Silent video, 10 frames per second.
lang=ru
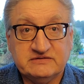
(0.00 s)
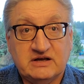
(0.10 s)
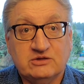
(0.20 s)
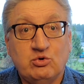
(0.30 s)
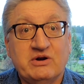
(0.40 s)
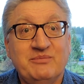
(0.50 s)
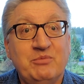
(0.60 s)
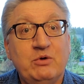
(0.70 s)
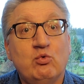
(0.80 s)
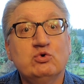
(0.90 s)
который
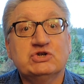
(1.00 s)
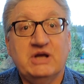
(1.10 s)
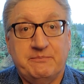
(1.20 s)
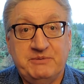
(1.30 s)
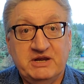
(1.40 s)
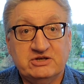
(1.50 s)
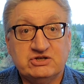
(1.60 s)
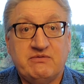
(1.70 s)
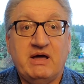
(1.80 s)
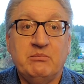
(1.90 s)
мы уже
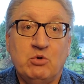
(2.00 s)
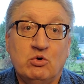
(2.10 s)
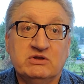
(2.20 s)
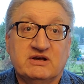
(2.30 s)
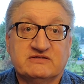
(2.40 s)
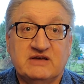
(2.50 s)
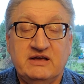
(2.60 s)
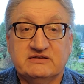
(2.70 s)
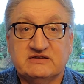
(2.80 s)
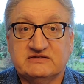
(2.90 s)
переживаем, он
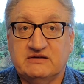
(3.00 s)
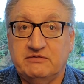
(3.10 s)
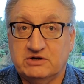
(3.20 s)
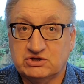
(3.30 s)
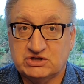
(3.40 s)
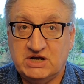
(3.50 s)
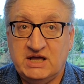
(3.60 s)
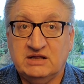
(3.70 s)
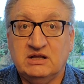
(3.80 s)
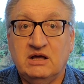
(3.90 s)
касается
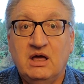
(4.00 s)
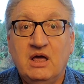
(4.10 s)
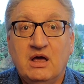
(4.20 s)
совершенно